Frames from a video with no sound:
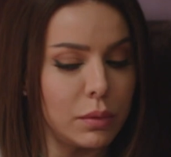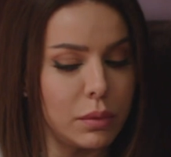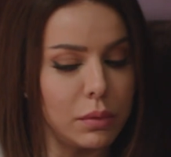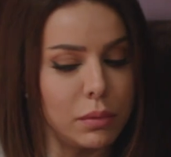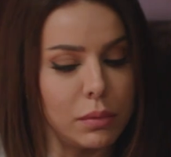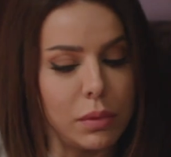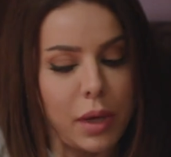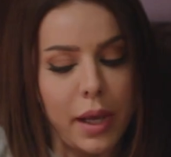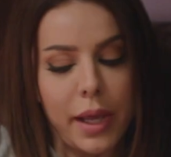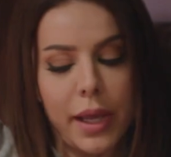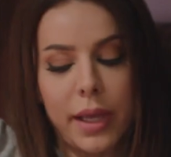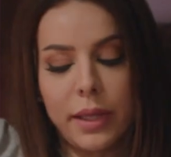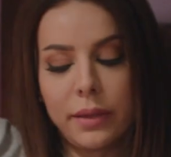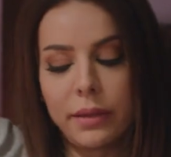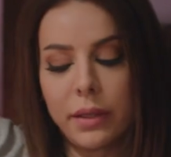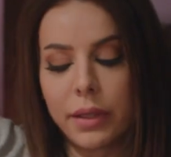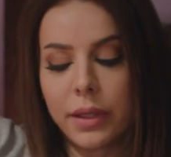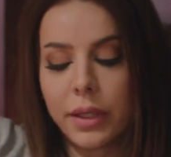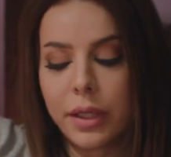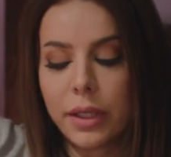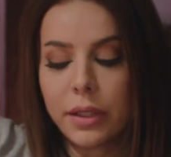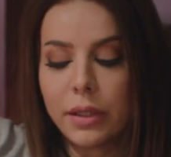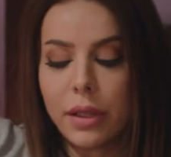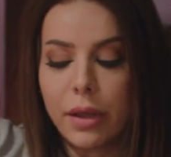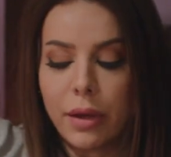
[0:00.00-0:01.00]
وحياتك
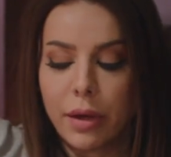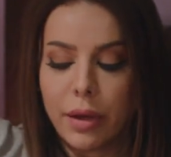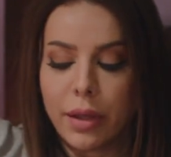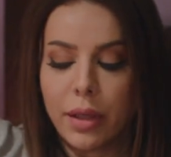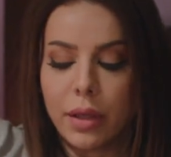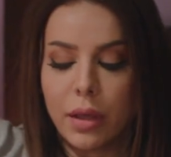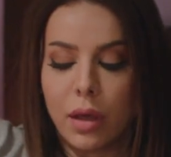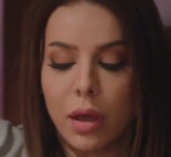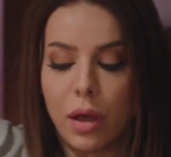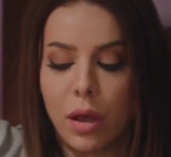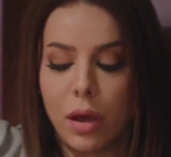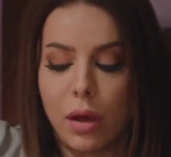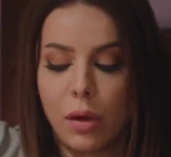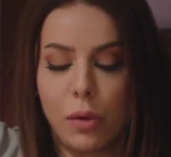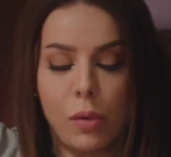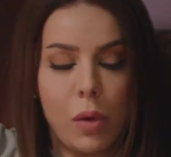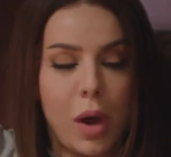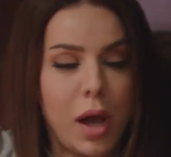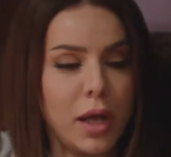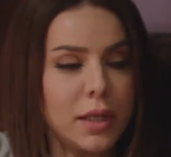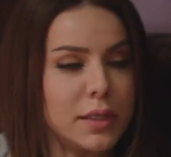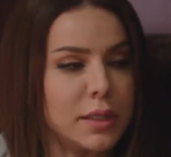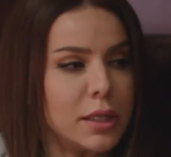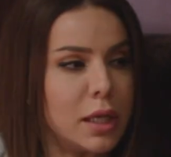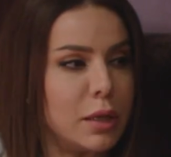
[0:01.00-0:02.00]
كده رايقة
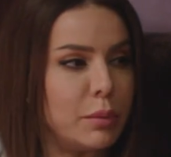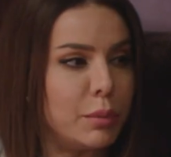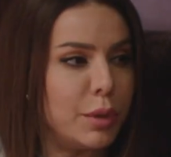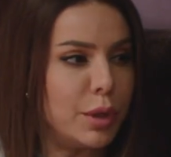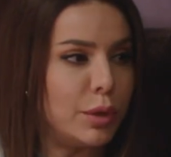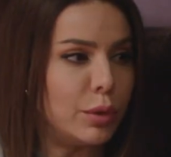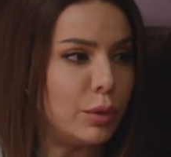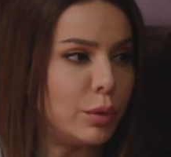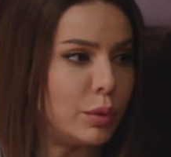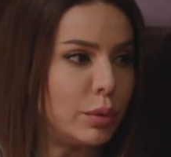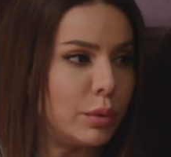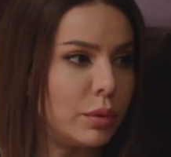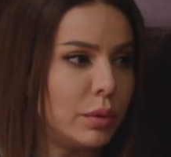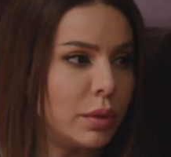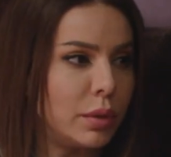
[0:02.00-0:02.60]
وأحسن منه